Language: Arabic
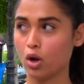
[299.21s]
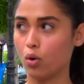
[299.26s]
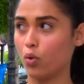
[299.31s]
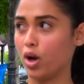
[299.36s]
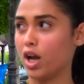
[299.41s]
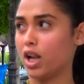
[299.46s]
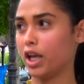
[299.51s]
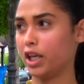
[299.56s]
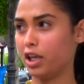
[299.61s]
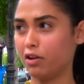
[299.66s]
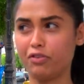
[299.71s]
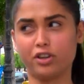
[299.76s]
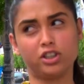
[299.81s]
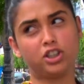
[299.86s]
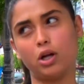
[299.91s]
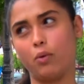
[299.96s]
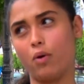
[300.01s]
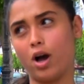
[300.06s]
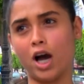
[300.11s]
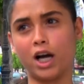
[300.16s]
وانا كيفاش
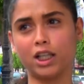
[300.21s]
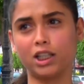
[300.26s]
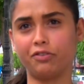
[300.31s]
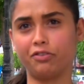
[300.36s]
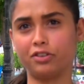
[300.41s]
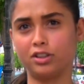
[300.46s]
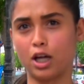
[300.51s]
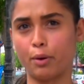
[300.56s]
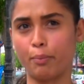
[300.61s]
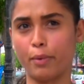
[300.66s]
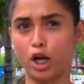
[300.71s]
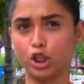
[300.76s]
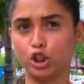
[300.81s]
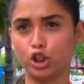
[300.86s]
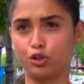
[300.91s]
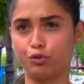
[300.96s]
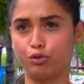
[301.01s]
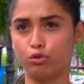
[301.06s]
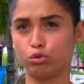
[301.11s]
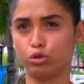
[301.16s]
توا قاعده في الدار ما
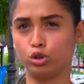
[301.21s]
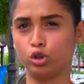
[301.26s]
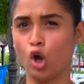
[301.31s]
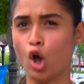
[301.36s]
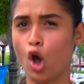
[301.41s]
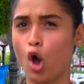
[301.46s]
عنديش فلوس